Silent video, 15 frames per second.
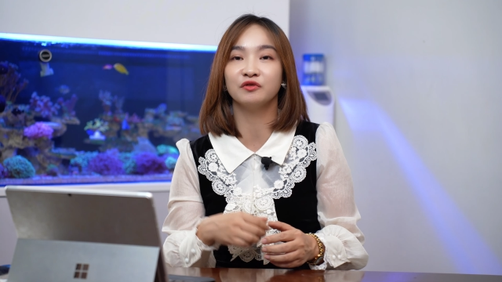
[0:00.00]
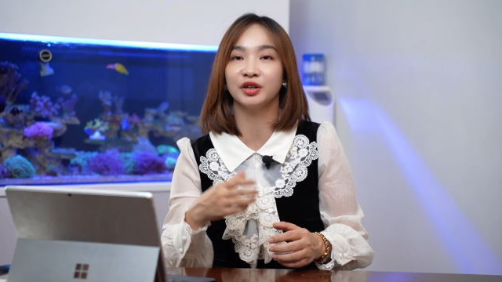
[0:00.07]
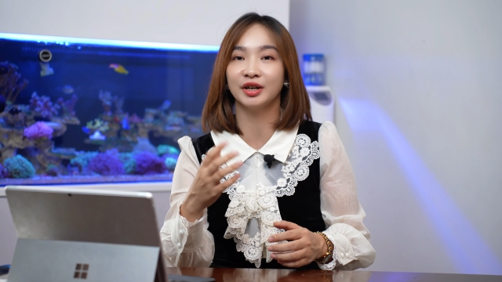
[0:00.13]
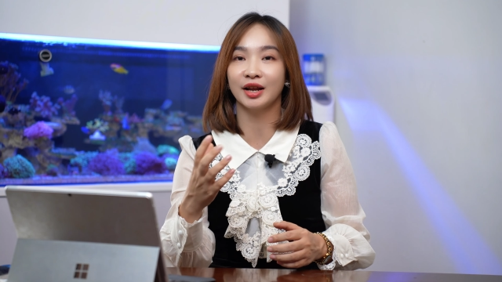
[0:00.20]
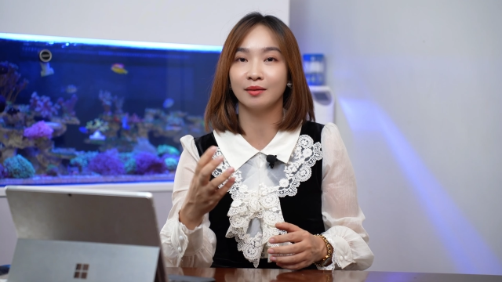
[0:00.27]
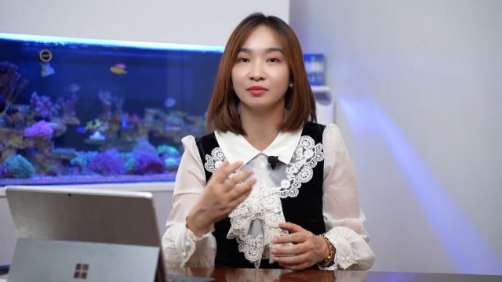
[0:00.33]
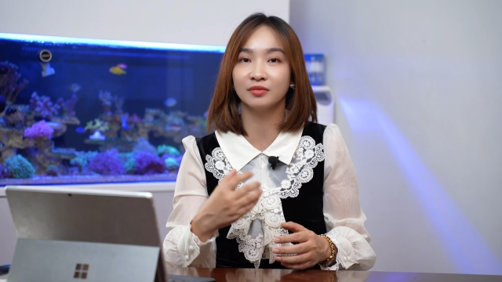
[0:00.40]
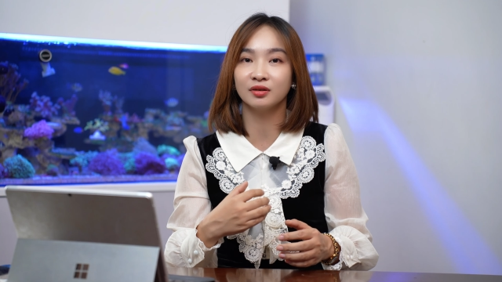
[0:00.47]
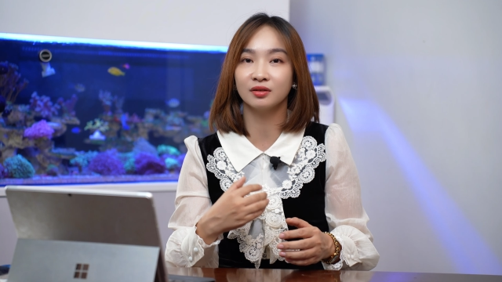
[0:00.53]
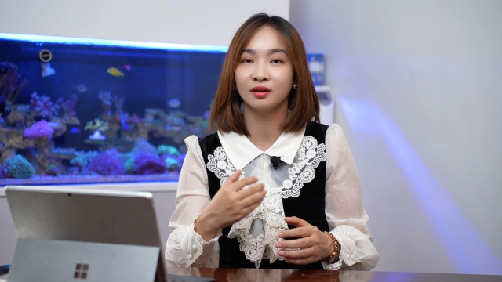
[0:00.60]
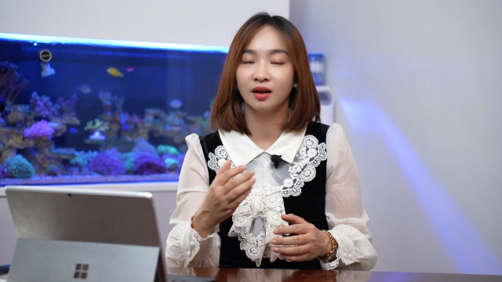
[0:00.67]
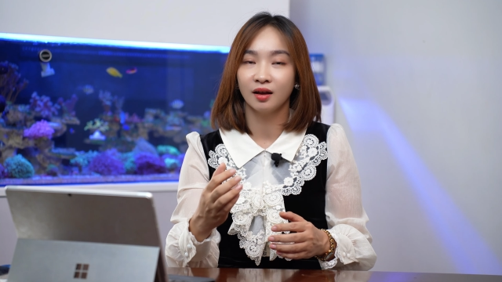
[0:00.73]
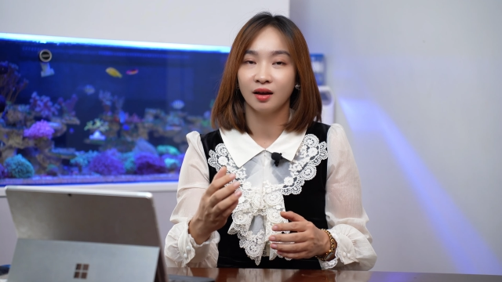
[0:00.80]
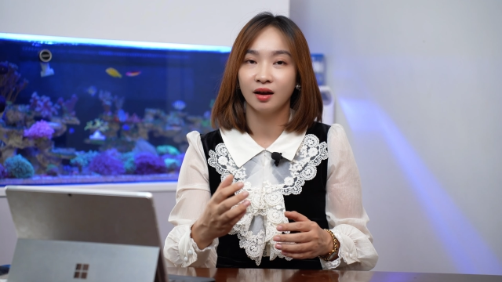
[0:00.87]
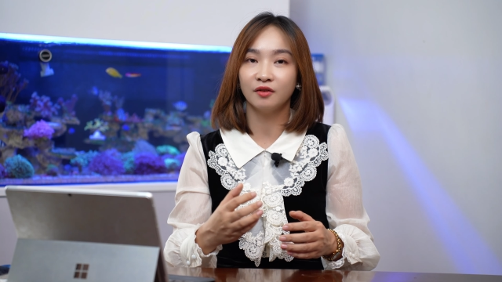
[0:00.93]
với nam
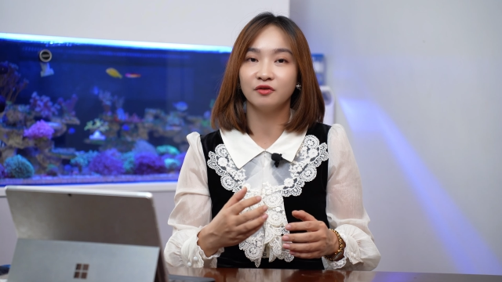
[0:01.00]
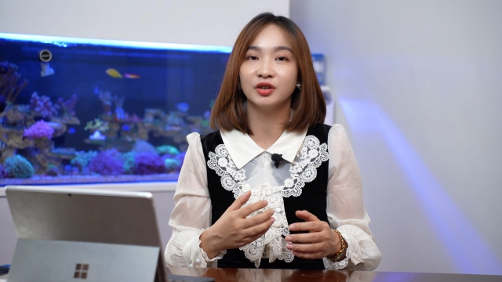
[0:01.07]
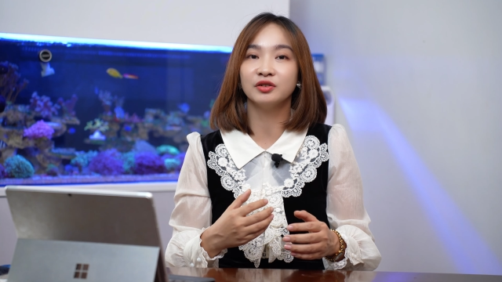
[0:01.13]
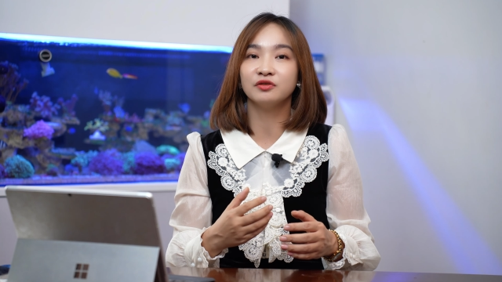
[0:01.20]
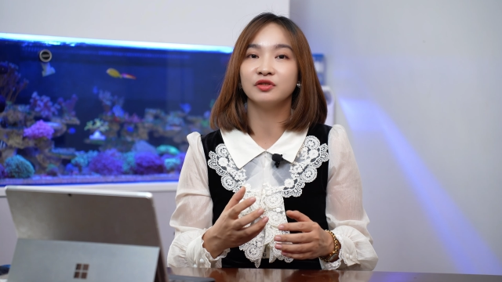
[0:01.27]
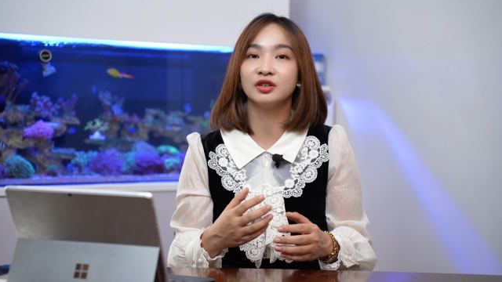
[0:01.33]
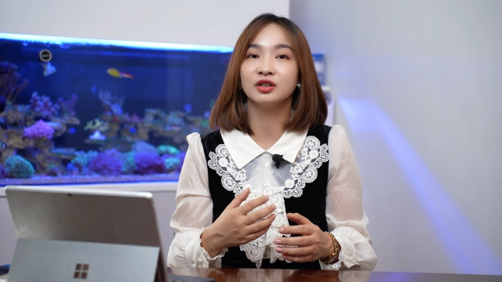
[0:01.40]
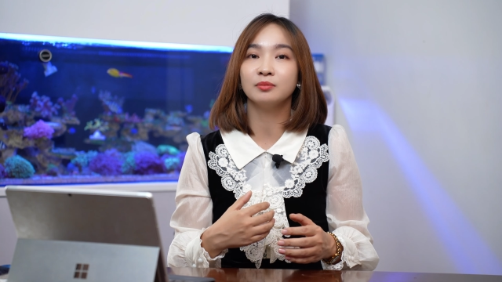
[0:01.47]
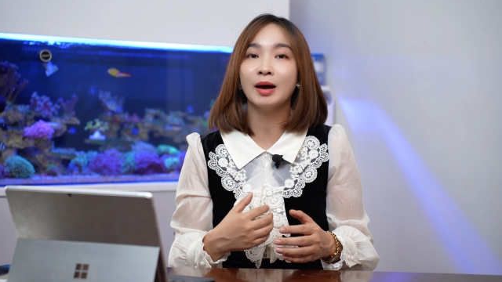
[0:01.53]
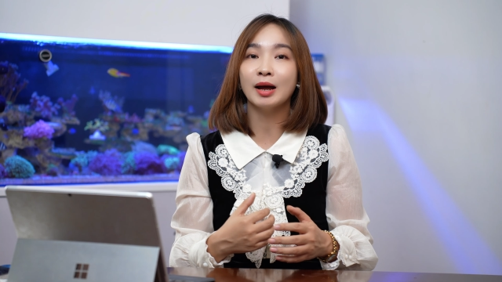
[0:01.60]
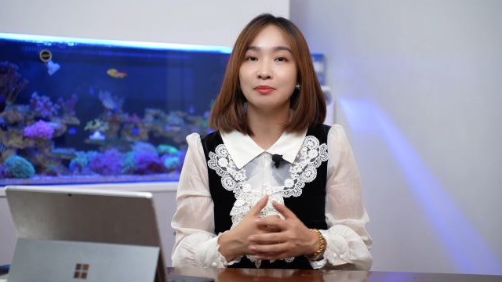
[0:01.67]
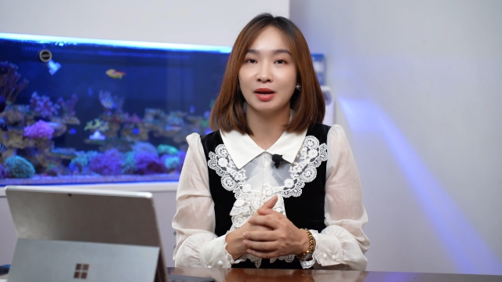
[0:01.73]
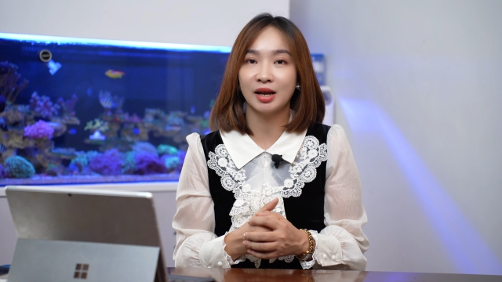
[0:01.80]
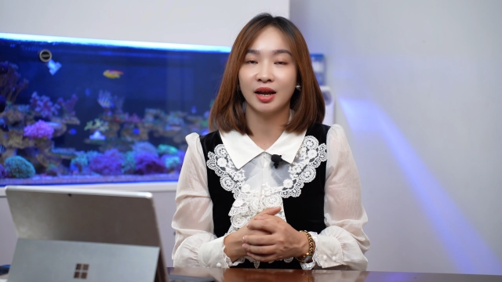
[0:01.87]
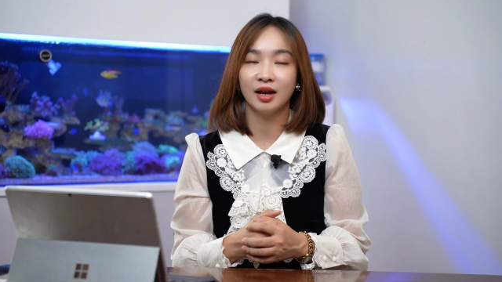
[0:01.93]
với với
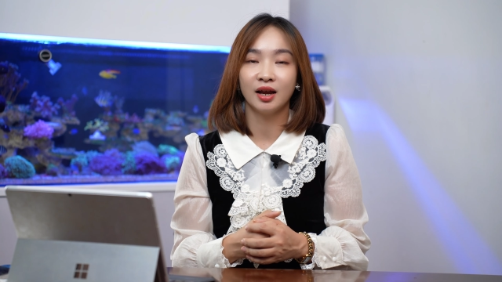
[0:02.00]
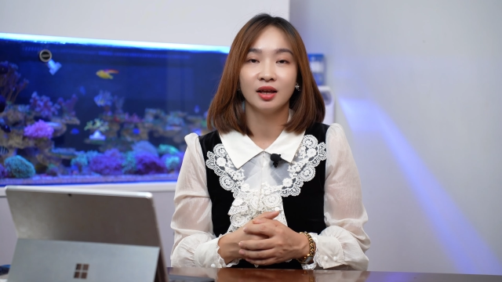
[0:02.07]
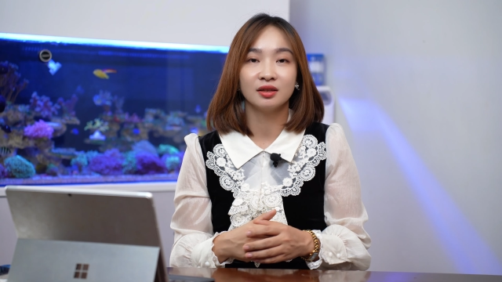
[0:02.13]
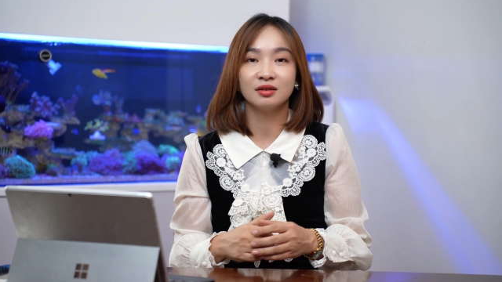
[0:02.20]
bạn bè.